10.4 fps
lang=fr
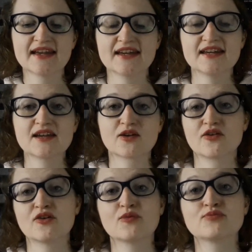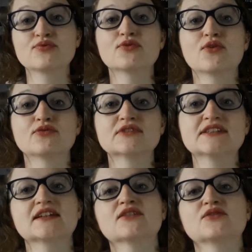Et euh, pour vous
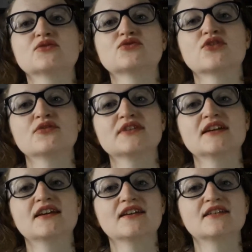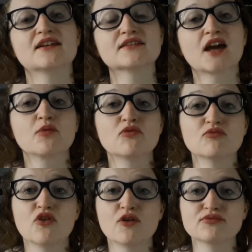dire, janvier est un très bon
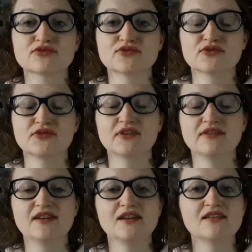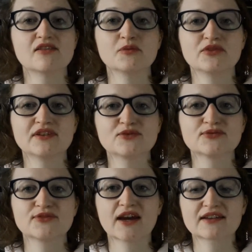mois puisque je fais d'énormes
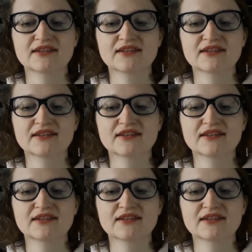découvertes,